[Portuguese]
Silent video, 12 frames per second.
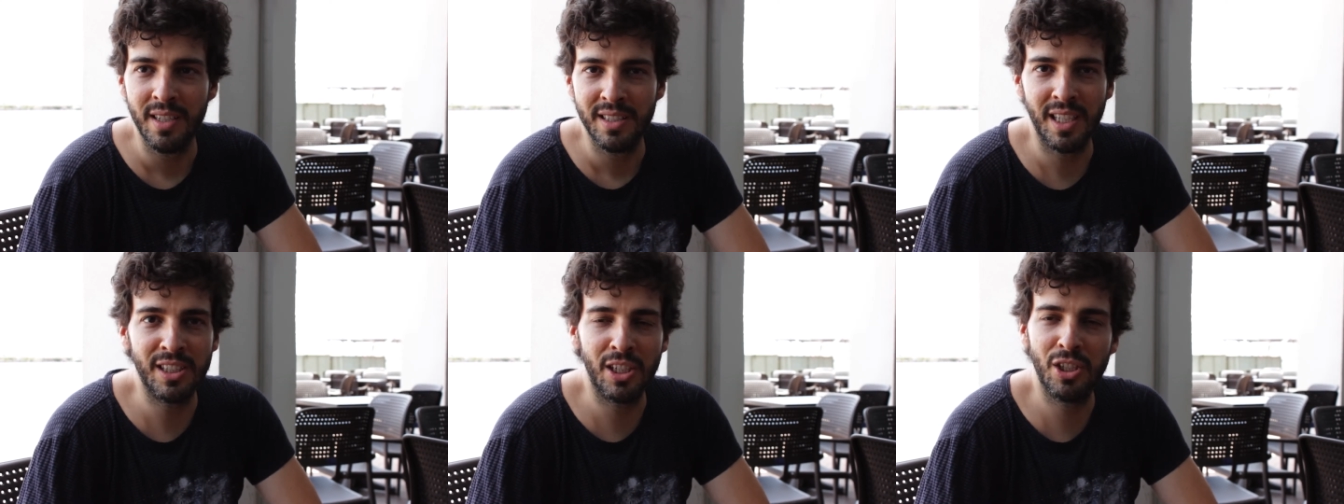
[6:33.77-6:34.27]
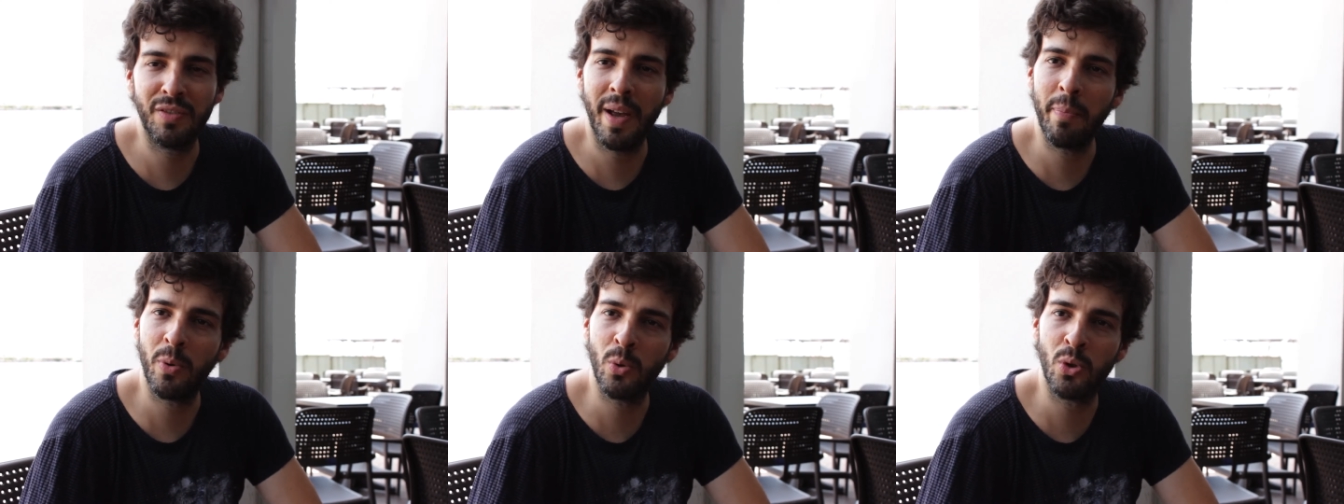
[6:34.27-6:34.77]
Se a gente
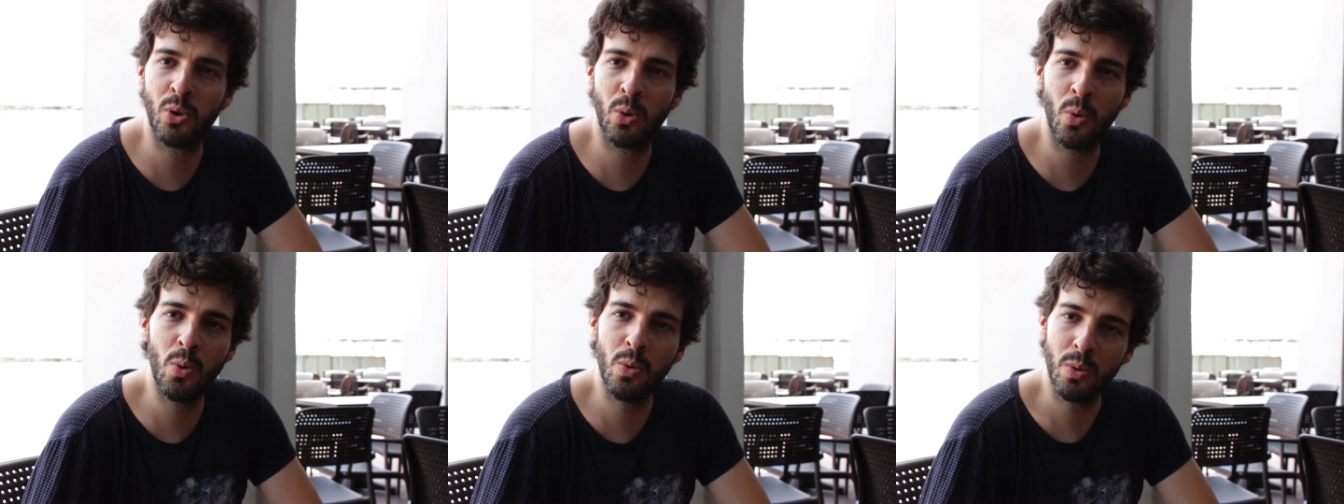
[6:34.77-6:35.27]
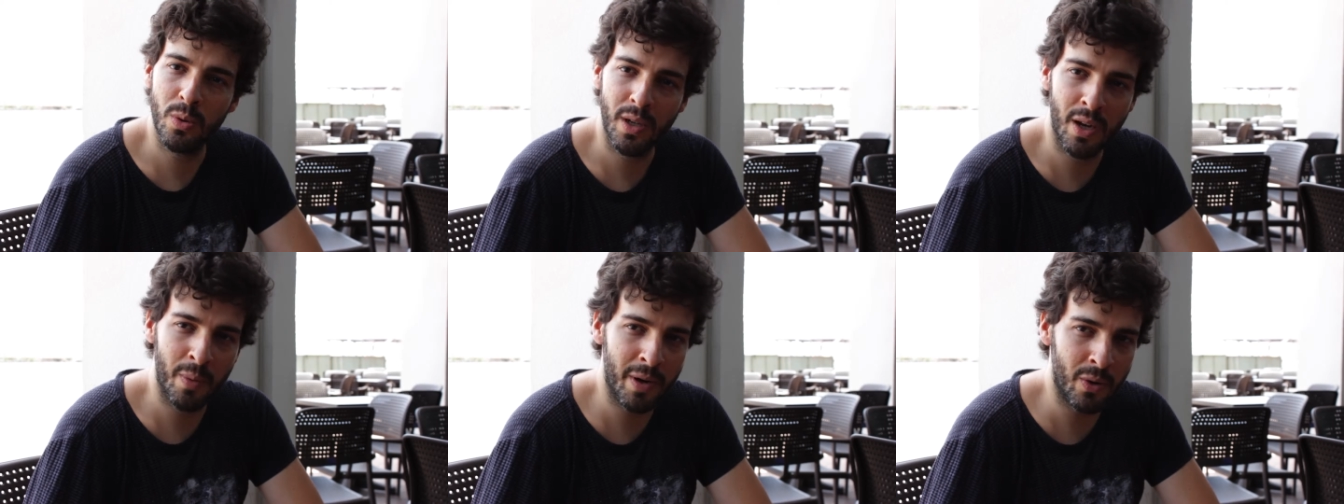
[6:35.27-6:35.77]
vai para o sul
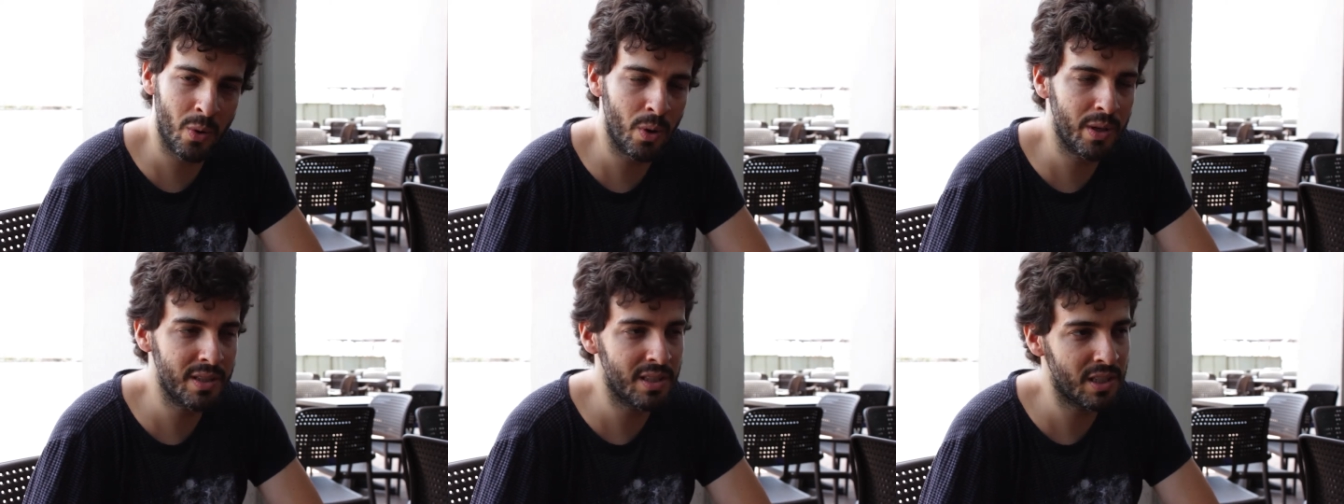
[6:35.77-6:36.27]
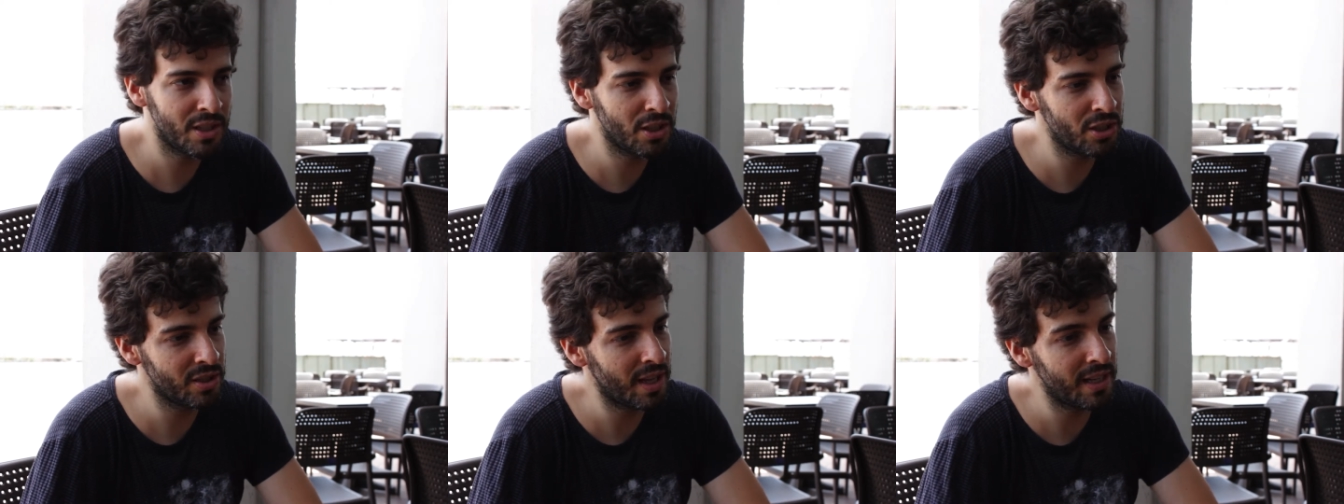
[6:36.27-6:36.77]
é uma coisa, se a
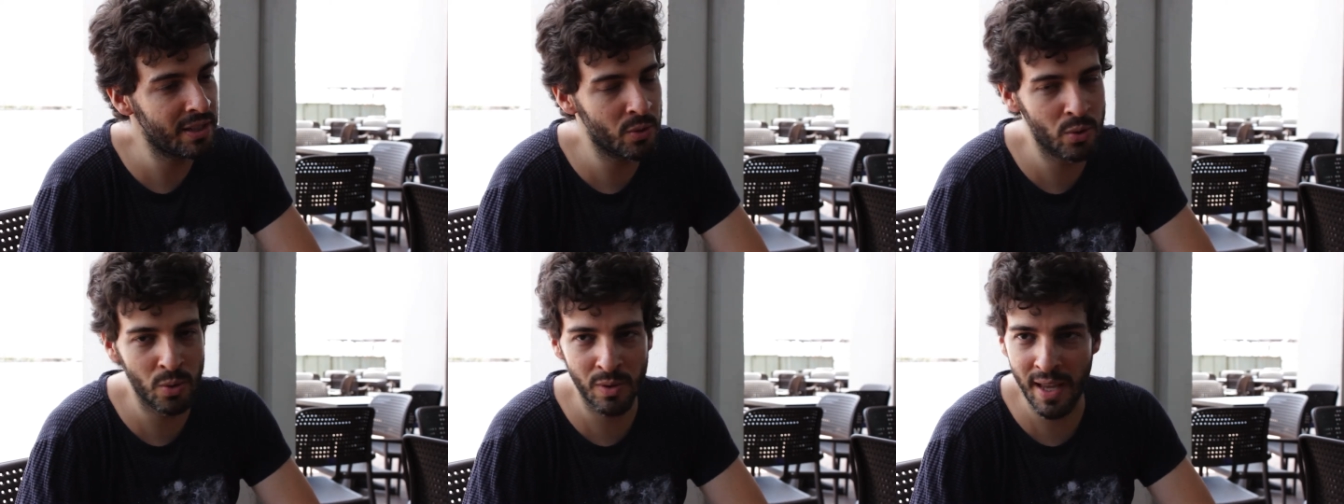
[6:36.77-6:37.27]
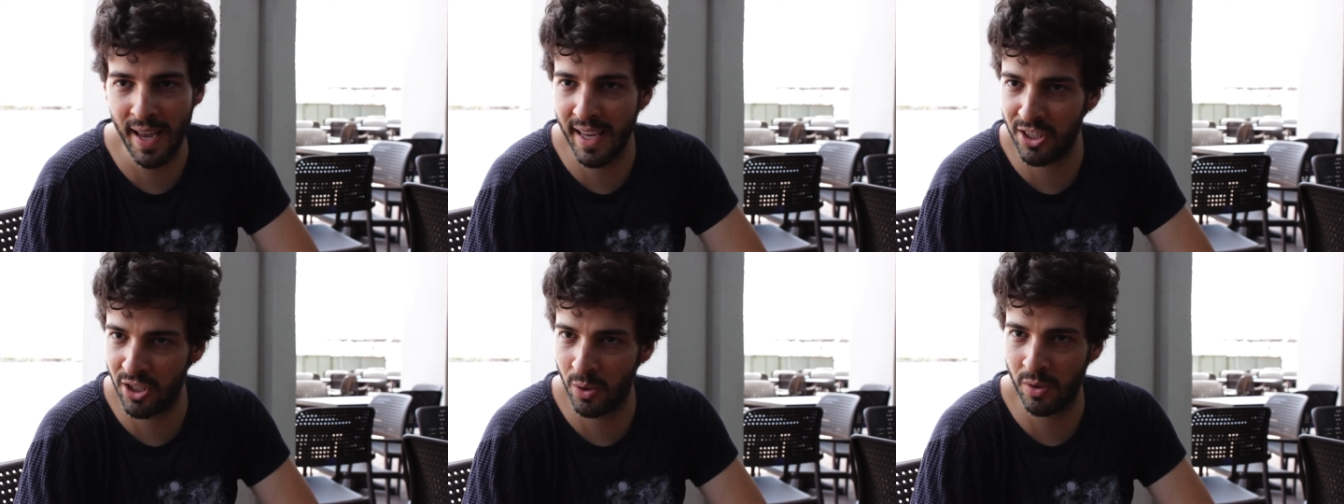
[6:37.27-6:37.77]
gente está ali no
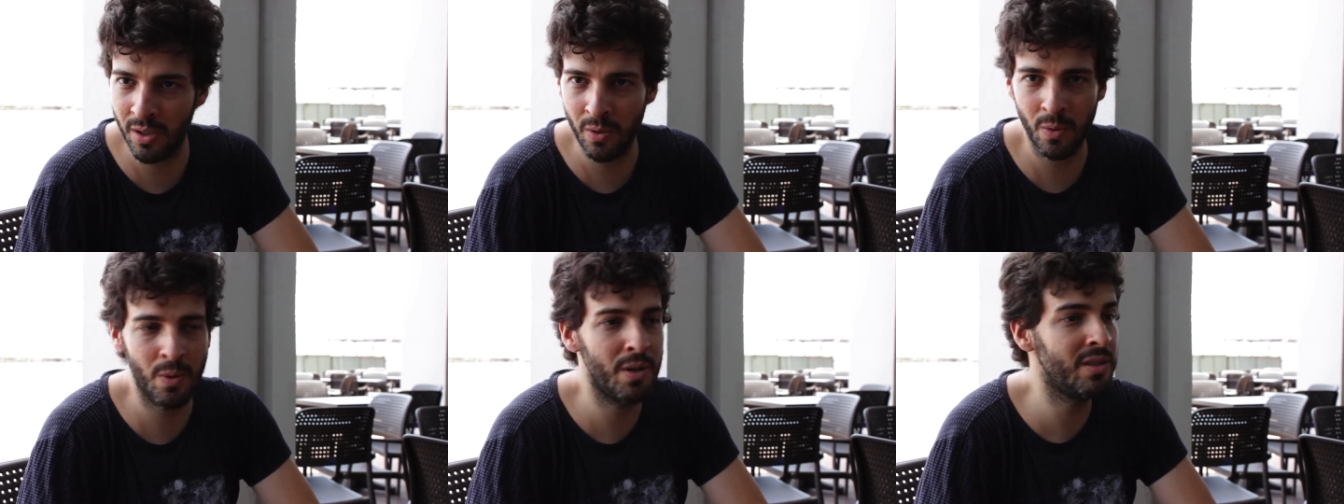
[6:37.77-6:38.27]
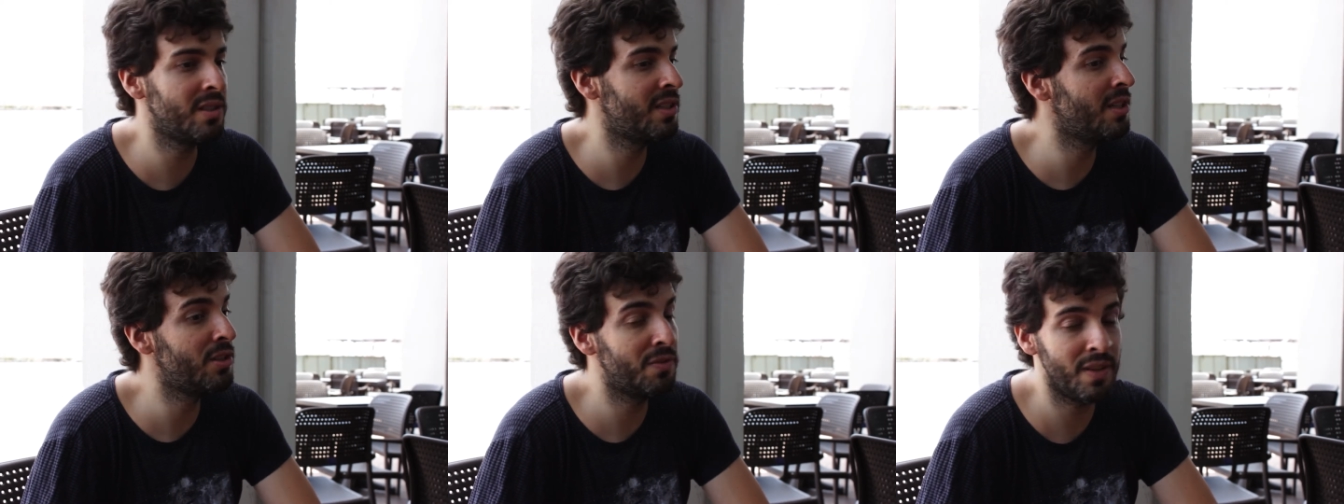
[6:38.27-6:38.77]
sudeste é outra coisa, se
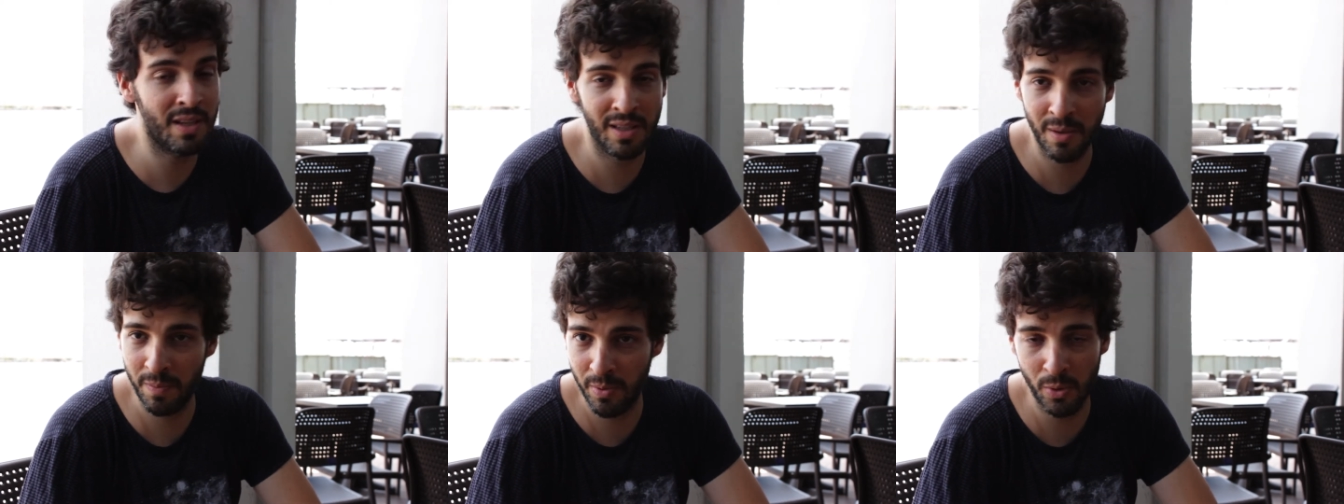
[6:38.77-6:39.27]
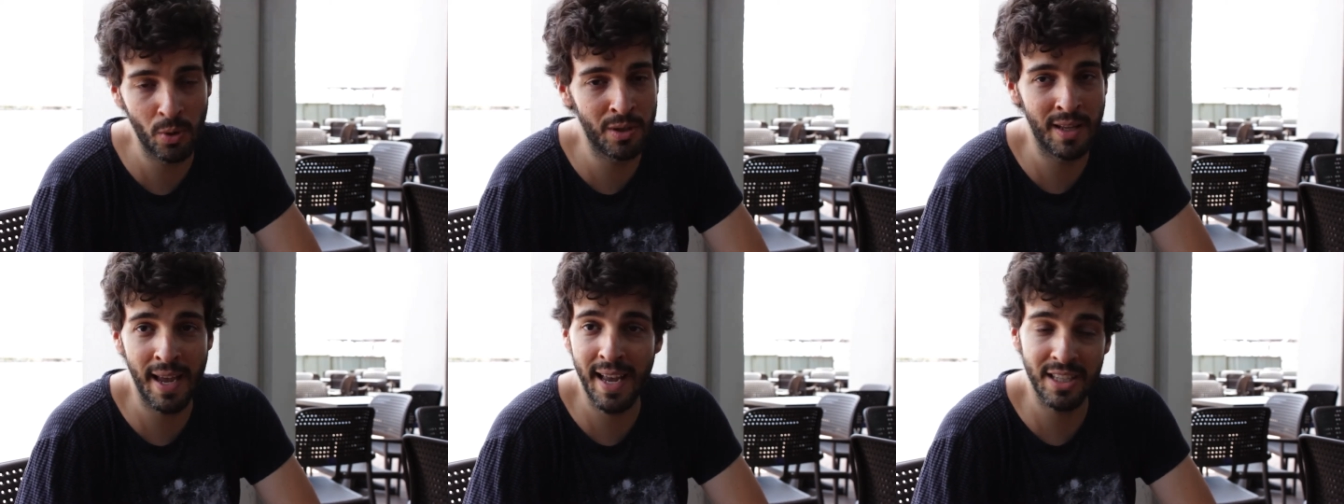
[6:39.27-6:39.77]
a gente vem aqui para o
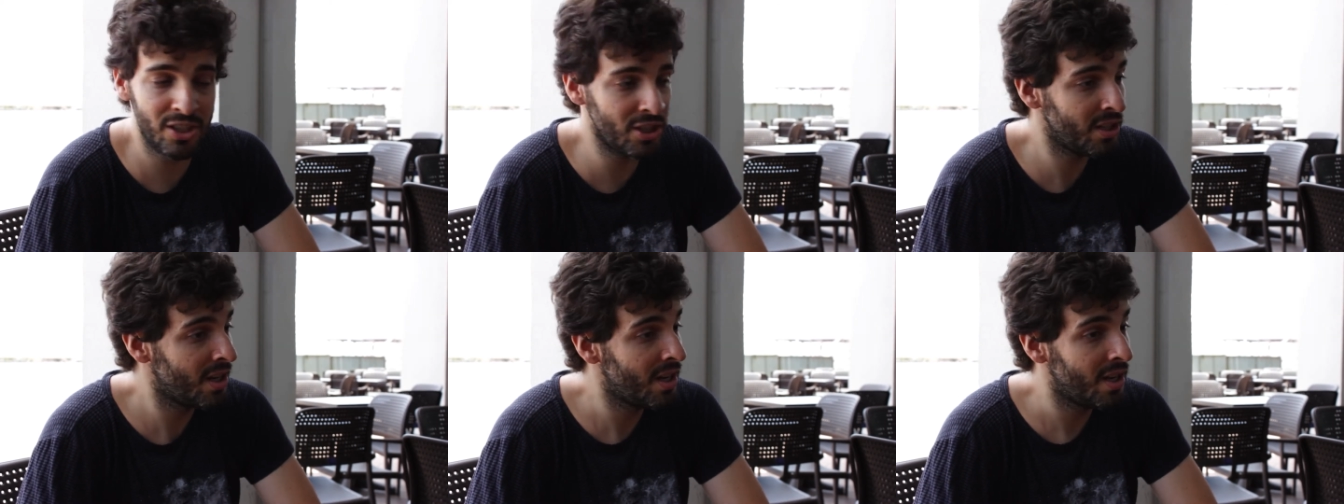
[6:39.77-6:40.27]
nordeste